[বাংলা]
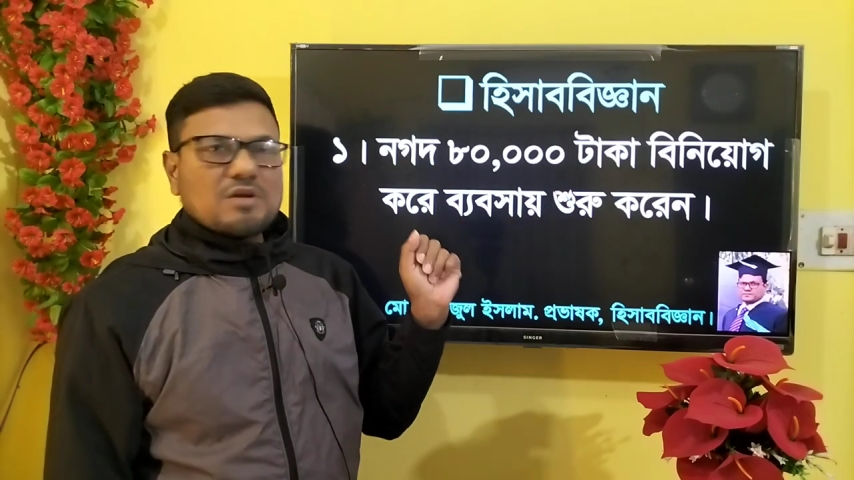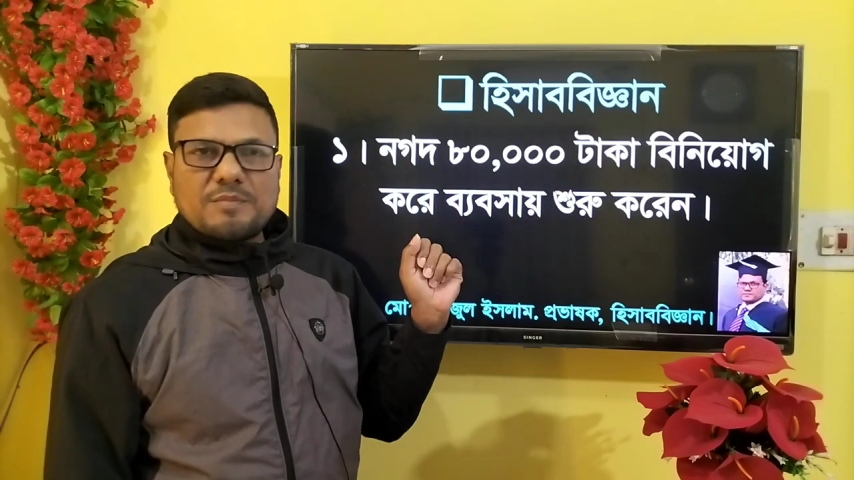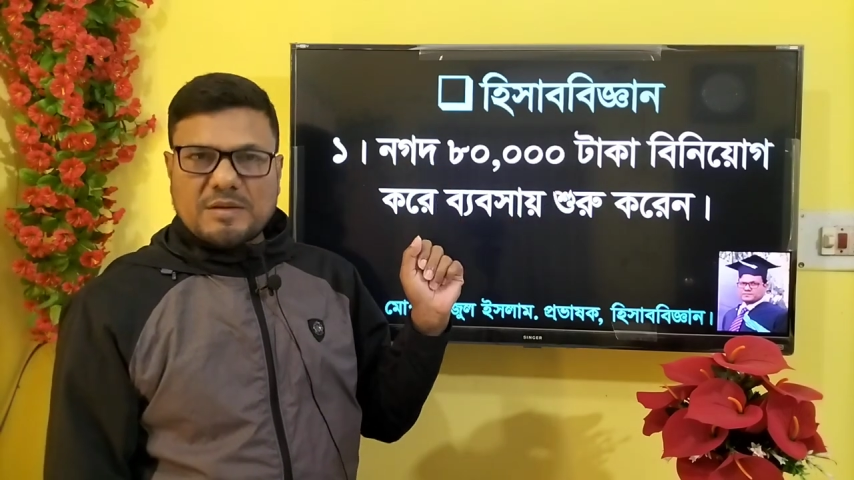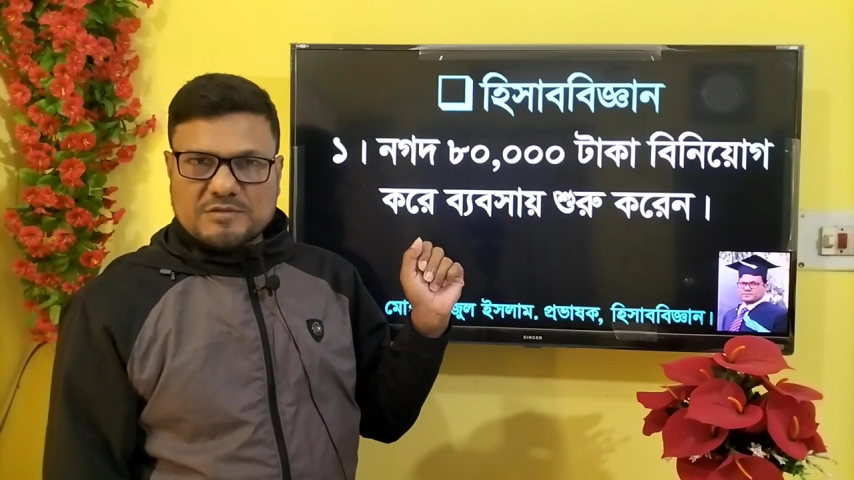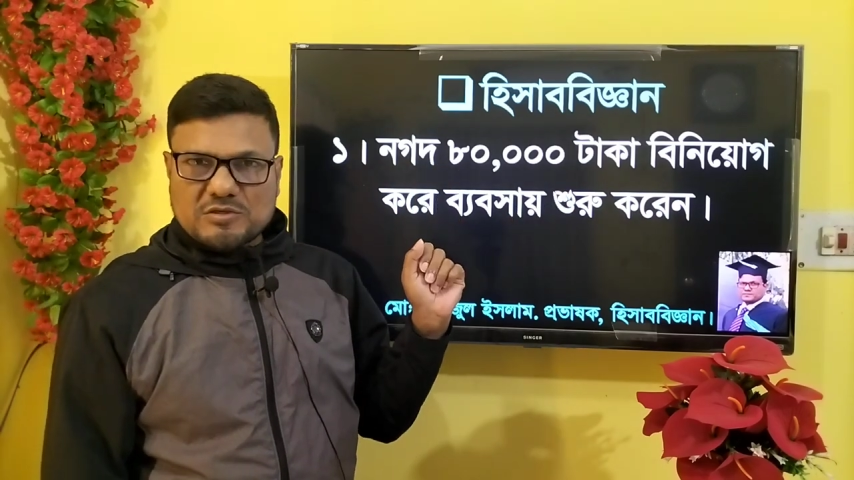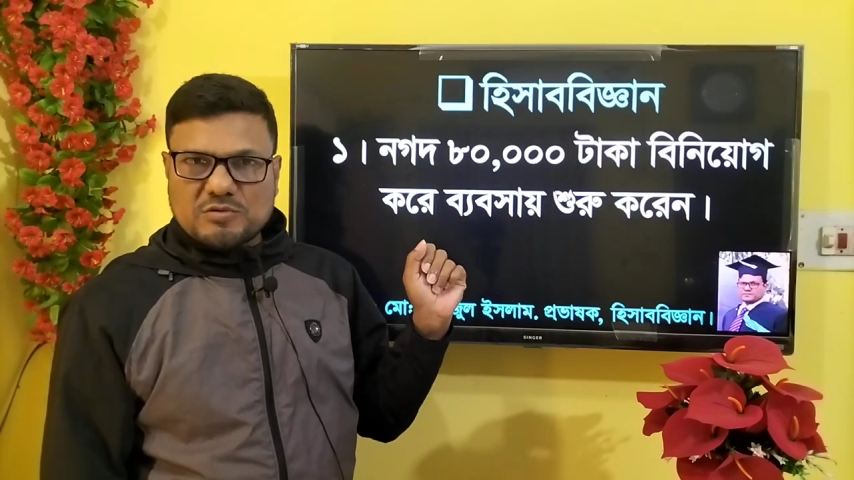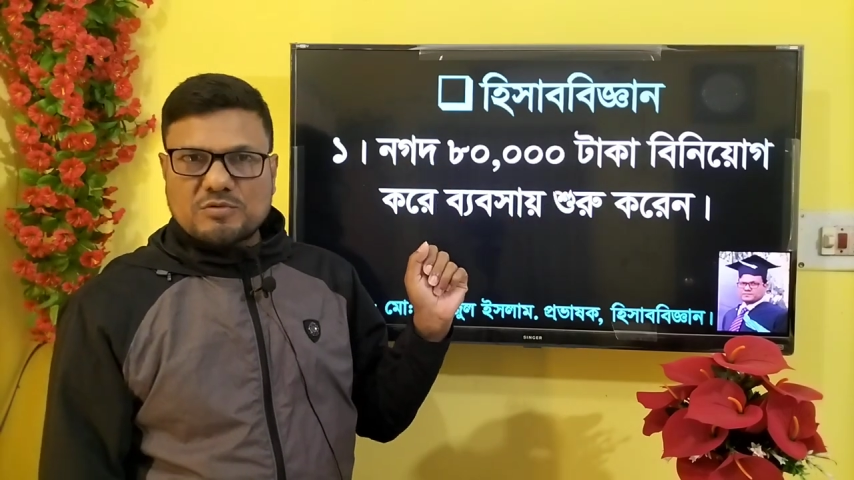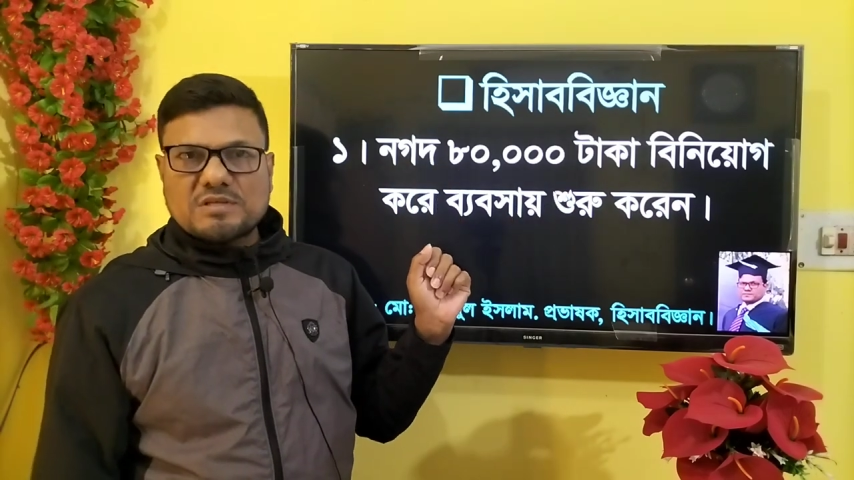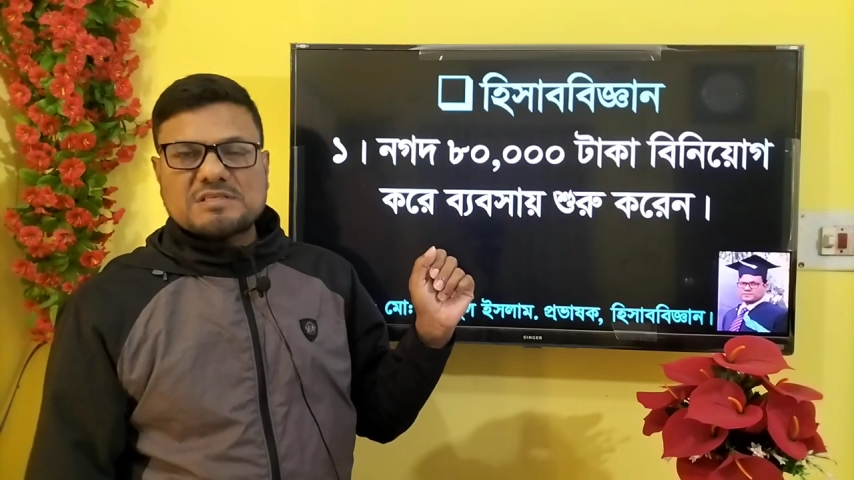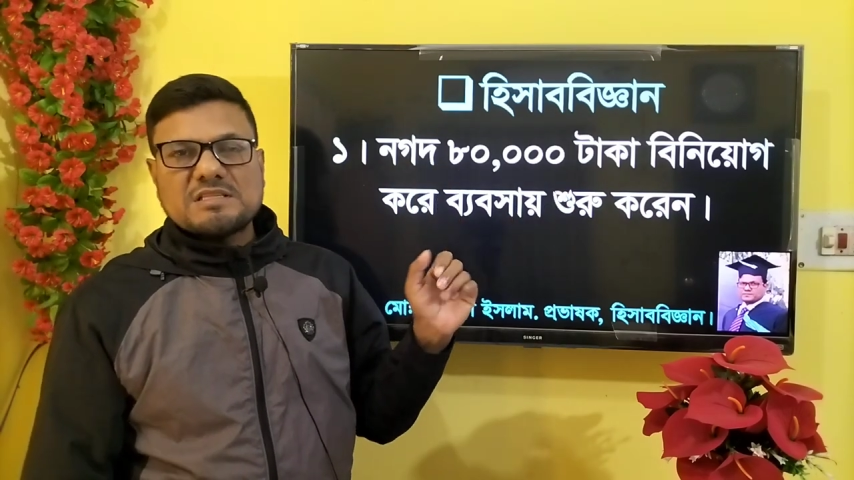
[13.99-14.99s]
করে ব্যবসা
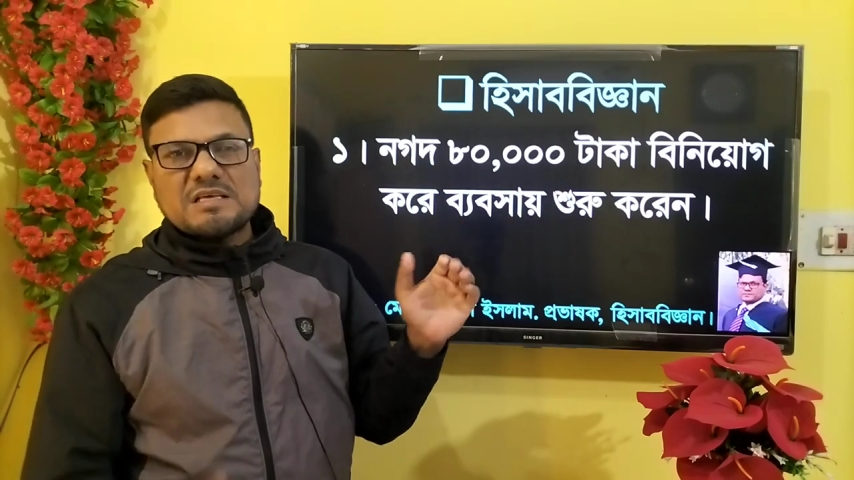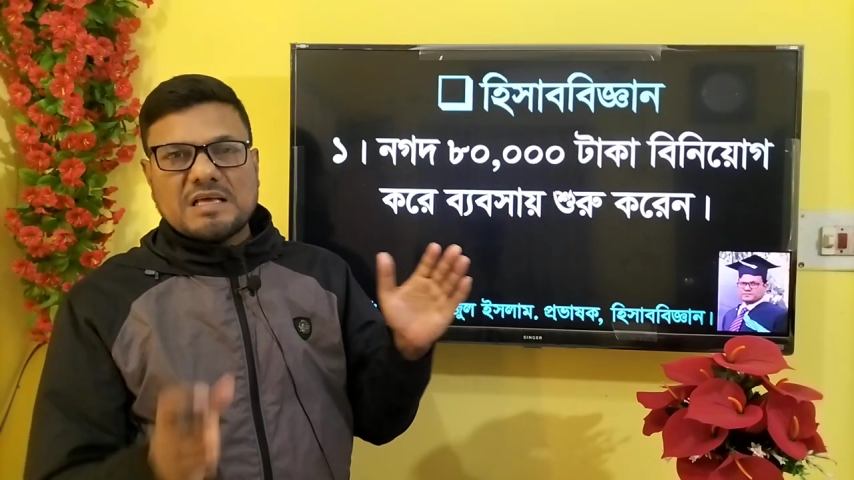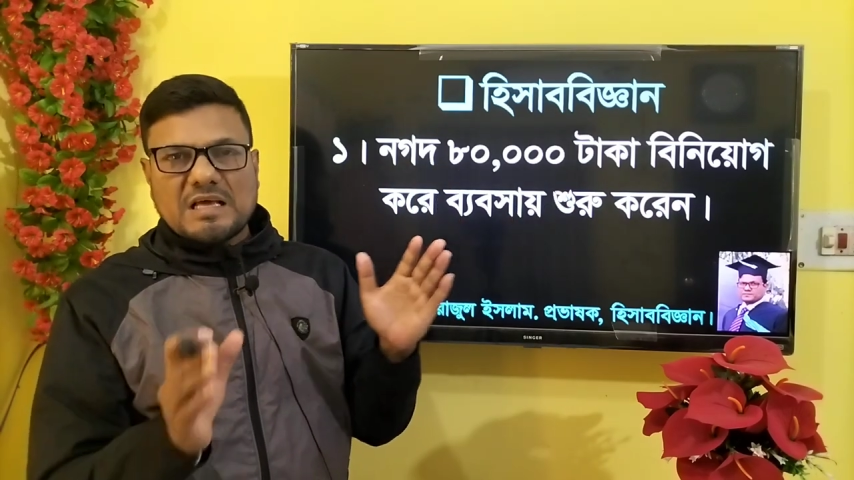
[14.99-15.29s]
শুরু করেছেন